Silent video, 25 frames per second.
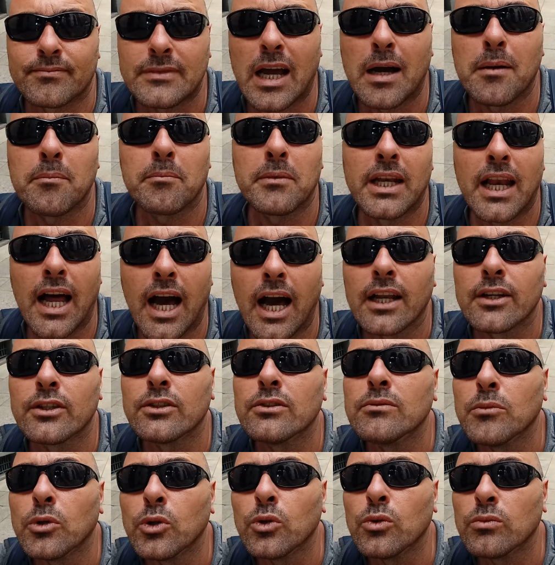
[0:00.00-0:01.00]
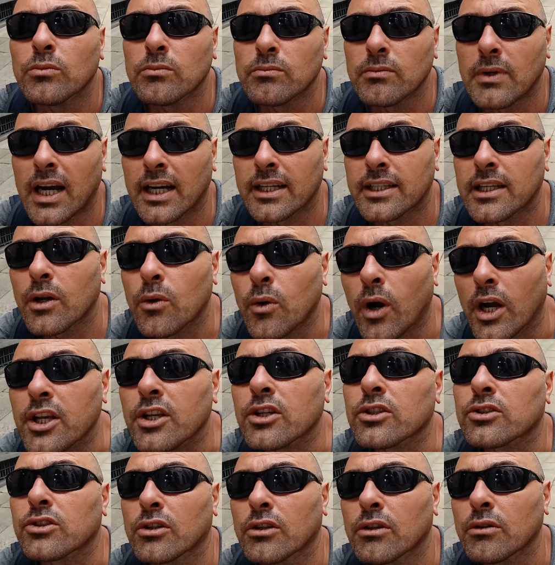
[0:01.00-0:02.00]
da Milano anche qua
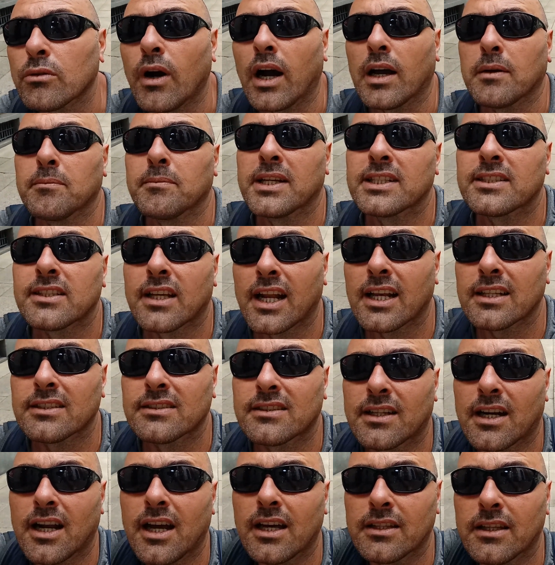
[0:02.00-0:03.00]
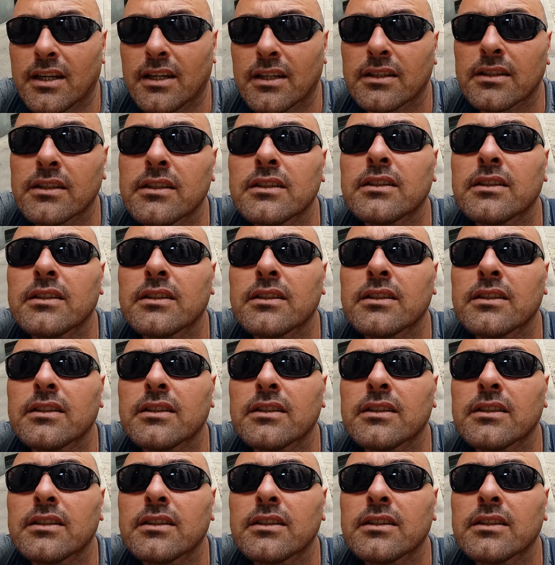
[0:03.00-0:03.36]
io sono qua in mezzo a una strada